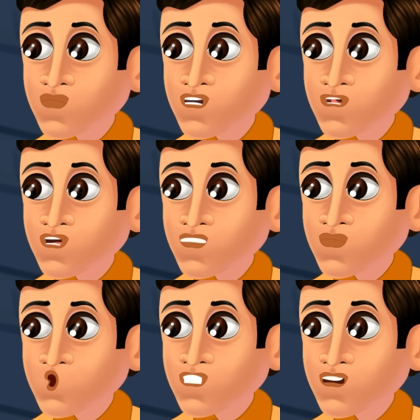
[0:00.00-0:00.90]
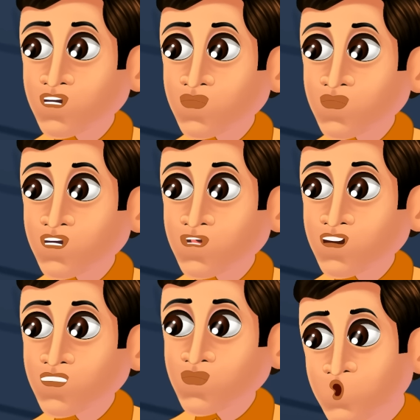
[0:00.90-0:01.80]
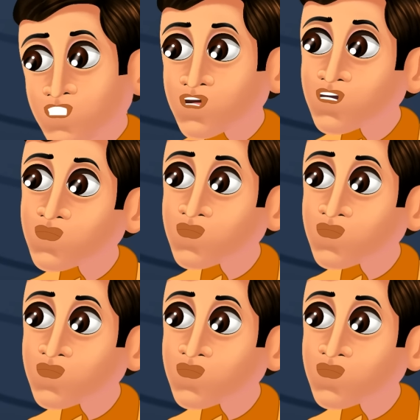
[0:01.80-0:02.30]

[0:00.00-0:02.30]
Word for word: करने के लिए मुझे दो दिन के बाद गांव